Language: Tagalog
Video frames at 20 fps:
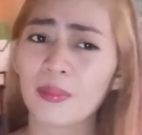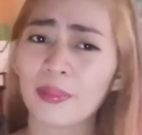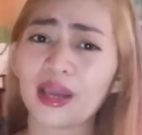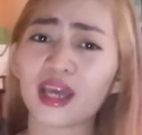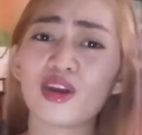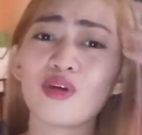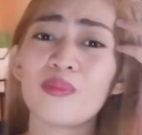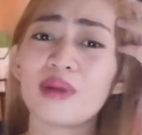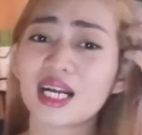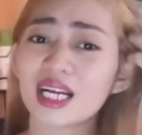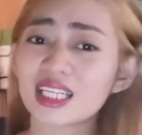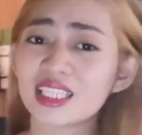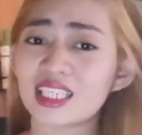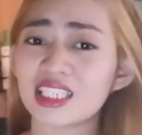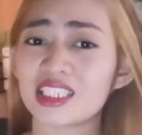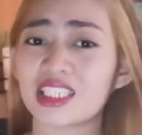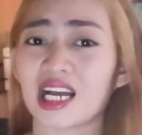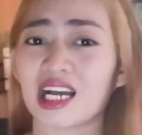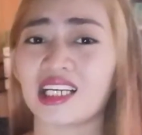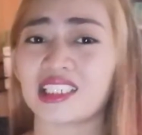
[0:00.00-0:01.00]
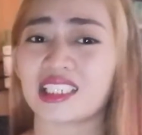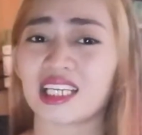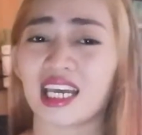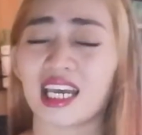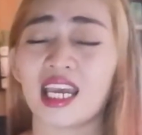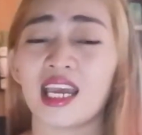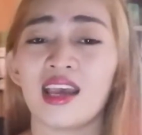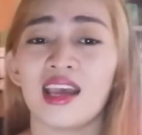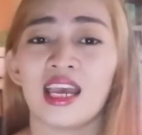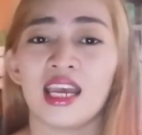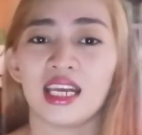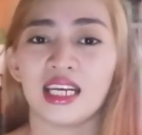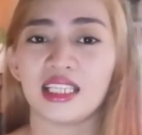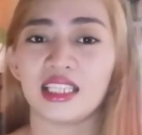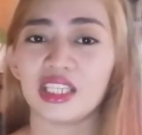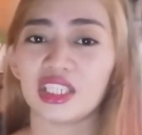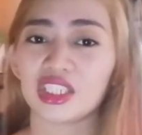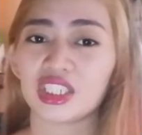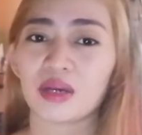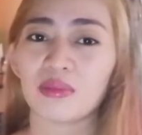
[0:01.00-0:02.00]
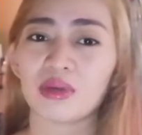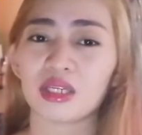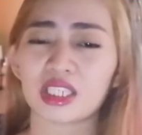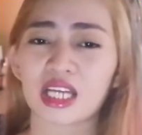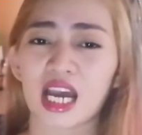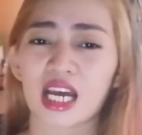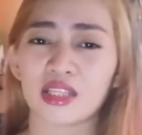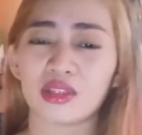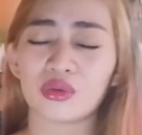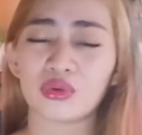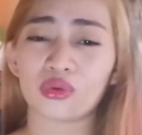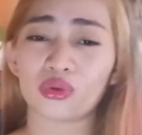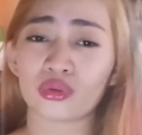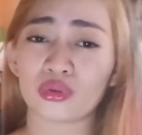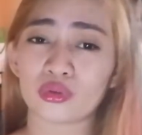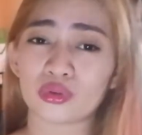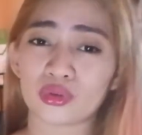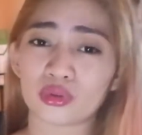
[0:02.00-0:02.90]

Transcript: Pero maganda siya kasi hindi siya masyadong